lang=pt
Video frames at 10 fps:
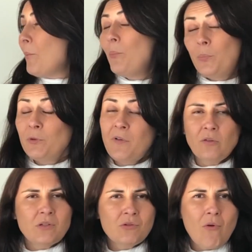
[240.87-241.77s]
por
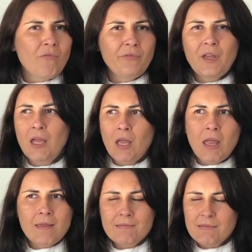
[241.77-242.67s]
falta de
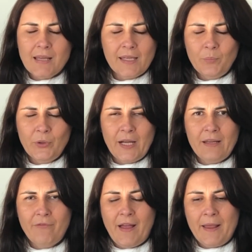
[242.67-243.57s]
confiança e por
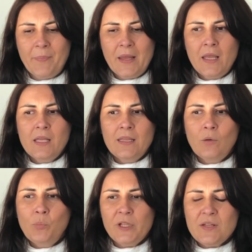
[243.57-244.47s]
aí vai.
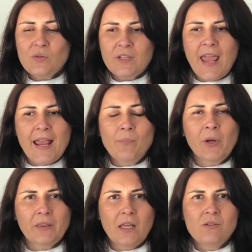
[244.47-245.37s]
Então, por isso que é
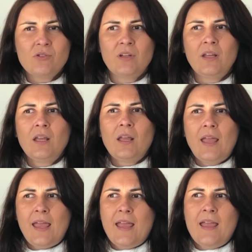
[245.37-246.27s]
importante
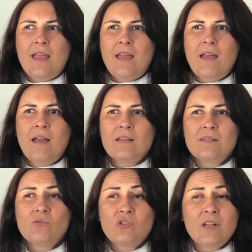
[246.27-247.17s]
é,
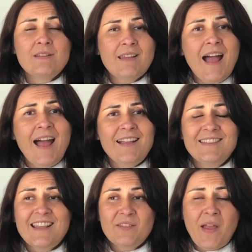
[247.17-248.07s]
se
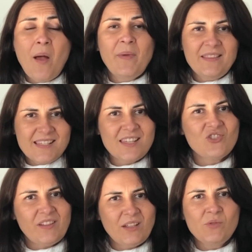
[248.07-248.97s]
utilizar das ferramentas que
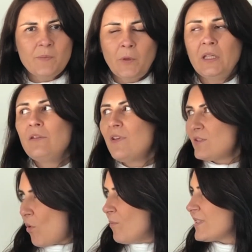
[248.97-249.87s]
já estão
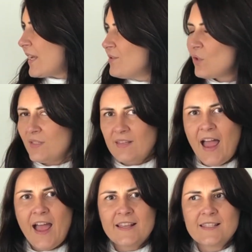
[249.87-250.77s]
disponíveis, como as redes
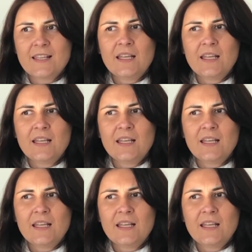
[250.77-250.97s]
sociais.